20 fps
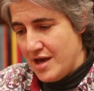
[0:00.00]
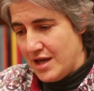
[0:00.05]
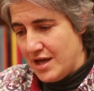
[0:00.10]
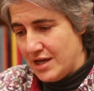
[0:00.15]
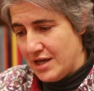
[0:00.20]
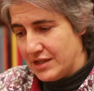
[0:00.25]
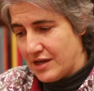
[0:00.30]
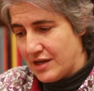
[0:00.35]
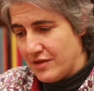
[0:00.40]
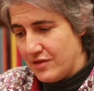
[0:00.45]

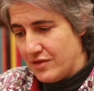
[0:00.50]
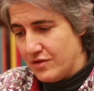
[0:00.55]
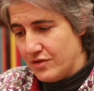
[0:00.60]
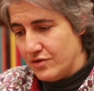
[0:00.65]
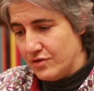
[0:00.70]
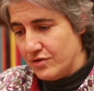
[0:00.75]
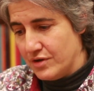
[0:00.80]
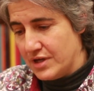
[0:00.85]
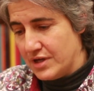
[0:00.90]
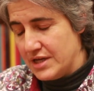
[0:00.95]
en la
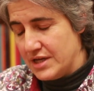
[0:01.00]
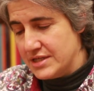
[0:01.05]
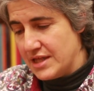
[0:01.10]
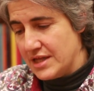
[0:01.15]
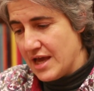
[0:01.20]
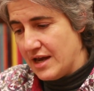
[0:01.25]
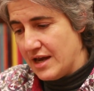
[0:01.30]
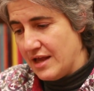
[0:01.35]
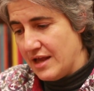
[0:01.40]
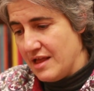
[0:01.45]
tradición
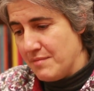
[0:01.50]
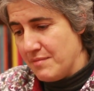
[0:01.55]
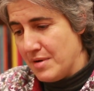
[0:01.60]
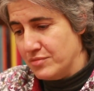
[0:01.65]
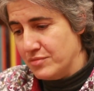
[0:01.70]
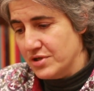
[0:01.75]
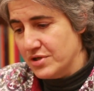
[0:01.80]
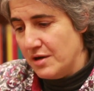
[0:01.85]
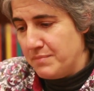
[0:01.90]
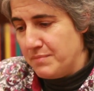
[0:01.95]
cristiana
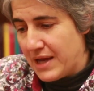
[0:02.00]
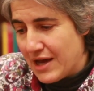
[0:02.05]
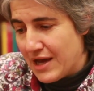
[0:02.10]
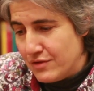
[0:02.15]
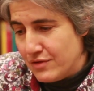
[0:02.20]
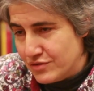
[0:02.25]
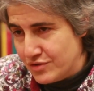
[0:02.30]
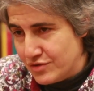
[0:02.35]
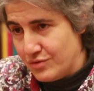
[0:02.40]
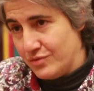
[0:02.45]
llamamos el
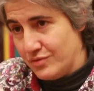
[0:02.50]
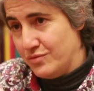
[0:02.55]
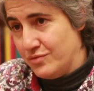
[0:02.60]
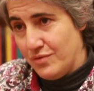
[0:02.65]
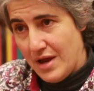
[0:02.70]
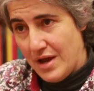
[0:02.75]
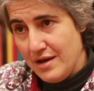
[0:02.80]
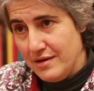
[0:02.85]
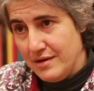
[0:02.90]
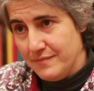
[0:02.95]
pecado
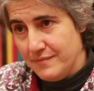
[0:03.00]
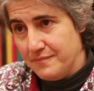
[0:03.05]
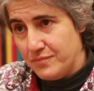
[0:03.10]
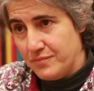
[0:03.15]
estructural,